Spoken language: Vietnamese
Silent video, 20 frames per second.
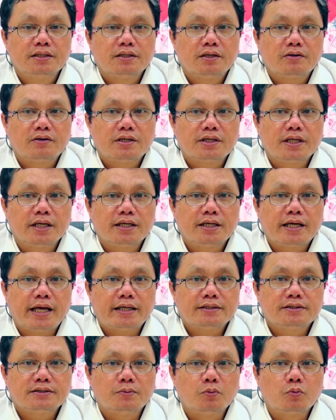nó có thể
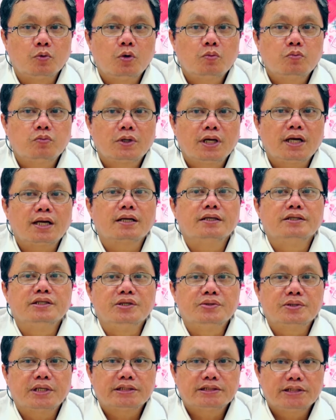kháng một lúc rất là
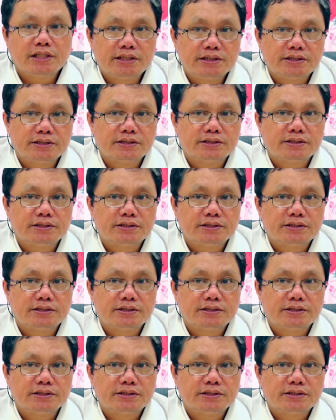nhiều kháng sinh